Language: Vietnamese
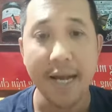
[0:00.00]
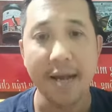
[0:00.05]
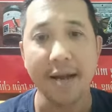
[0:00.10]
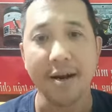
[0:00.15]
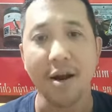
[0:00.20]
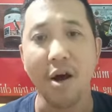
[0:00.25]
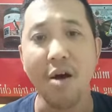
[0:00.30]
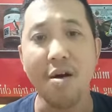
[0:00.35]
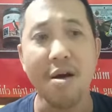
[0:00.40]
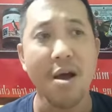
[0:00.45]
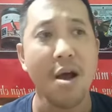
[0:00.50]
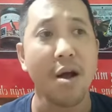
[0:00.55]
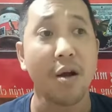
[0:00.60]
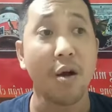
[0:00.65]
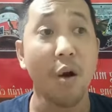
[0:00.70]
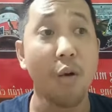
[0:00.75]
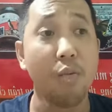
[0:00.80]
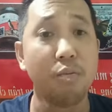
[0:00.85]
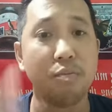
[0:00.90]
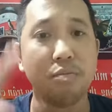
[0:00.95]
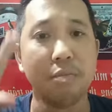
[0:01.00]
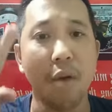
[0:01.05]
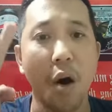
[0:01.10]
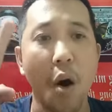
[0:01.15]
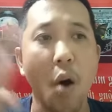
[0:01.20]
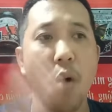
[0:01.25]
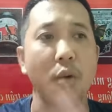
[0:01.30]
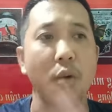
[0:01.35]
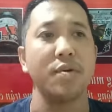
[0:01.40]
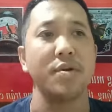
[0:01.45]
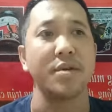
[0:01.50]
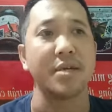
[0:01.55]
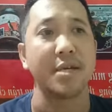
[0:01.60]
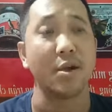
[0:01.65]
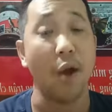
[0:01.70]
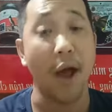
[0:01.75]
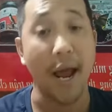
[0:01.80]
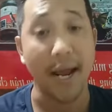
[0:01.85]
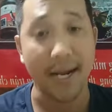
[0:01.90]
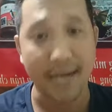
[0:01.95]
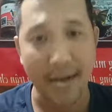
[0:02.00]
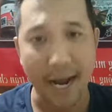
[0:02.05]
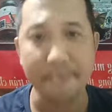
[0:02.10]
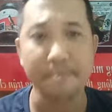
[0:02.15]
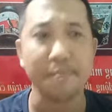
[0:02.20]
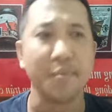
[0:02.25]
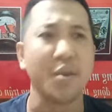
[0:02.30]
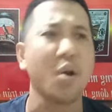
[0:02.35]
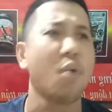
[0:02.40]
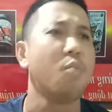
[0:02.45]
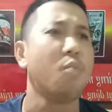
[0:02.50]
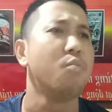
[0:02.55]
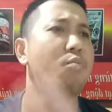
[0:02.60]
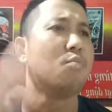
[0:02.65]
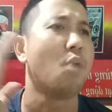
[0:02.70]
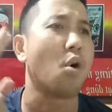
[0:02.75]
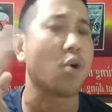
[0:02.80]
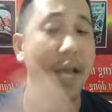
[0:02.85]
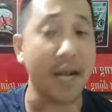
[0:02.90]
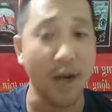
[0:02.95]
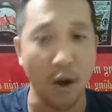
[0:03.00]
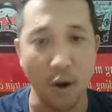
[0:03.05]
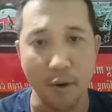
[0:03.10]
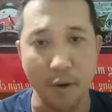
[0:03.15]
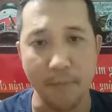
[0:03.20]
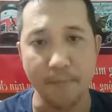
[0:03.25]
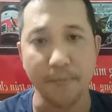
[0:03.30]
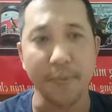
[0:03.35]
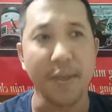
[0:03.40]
Đó, cùng một loại cám, cùng một chế độ,